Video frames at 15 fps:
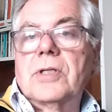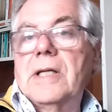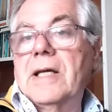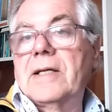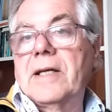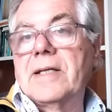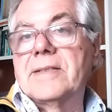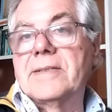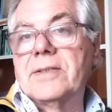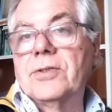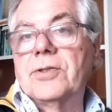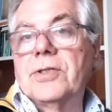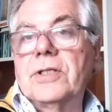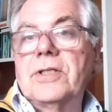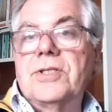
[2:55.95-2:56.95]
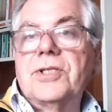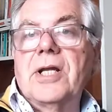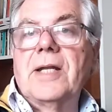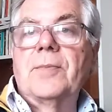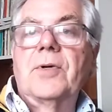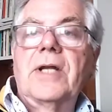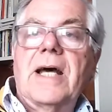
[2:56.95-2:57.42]
la creazione di
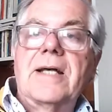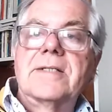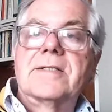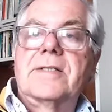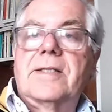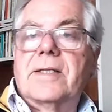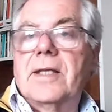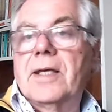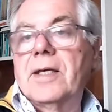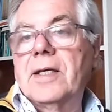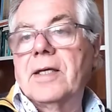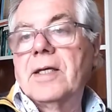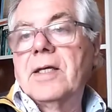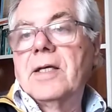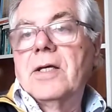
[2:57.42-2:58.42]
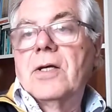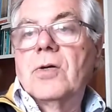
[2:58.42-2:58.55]
celle monastiche